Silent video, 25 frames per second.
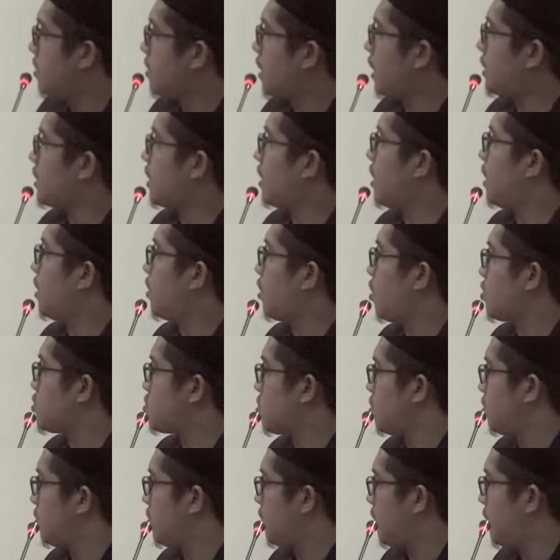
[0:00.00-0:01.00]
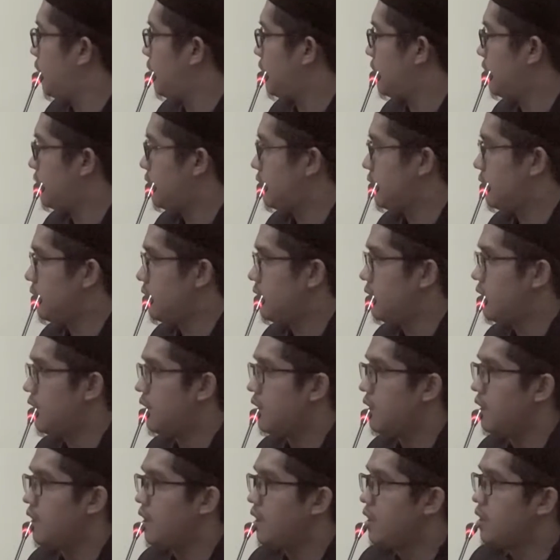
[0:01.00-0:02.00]
Datanglah ke Rasulullah.
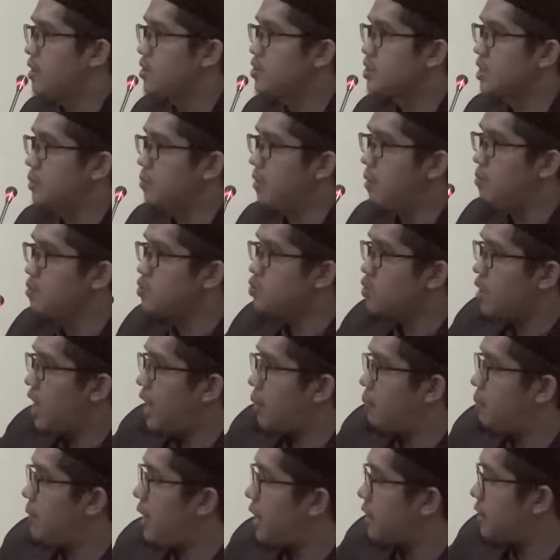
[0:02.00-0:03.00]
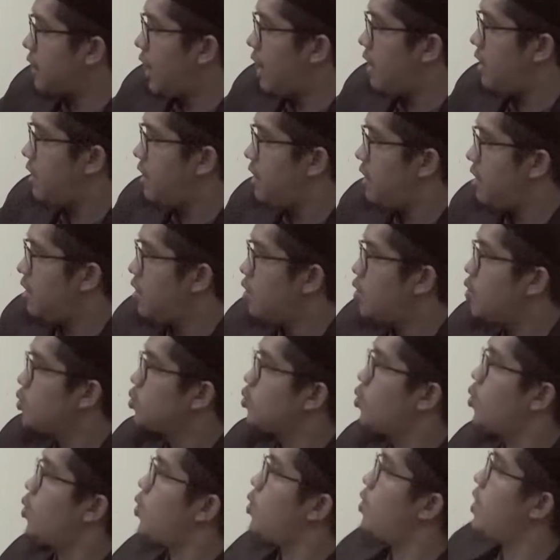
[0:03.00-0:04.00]
Sebelum Suhaib datang,
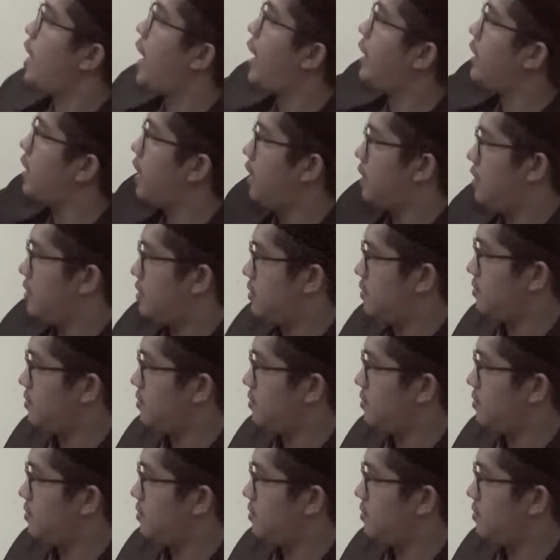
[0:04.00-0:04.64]
turun ayat